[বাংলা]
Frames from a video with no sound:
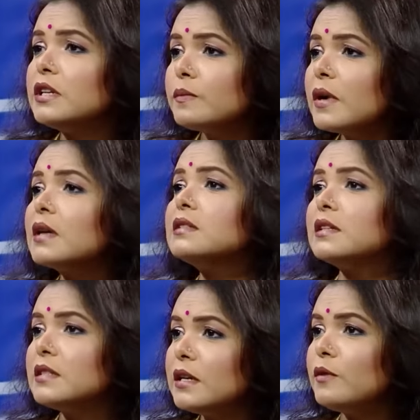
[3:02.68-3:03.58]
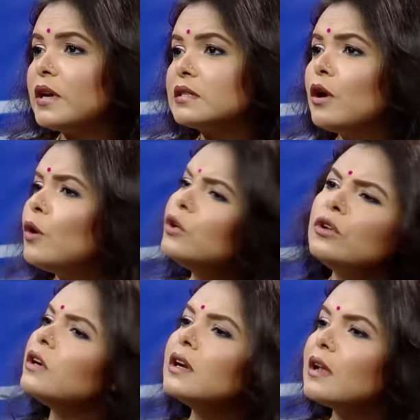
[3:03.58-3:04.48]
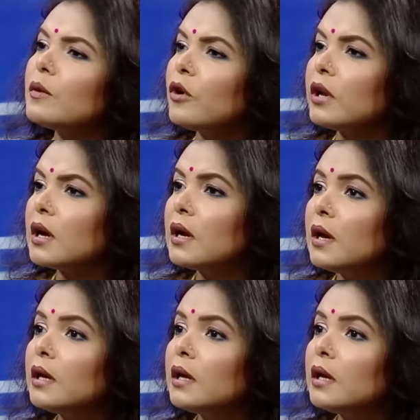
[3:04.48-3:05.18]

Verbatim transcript: ইলিশ মাছ না চিংড়ি মাছ ওই ধরনের আলাপ হয় না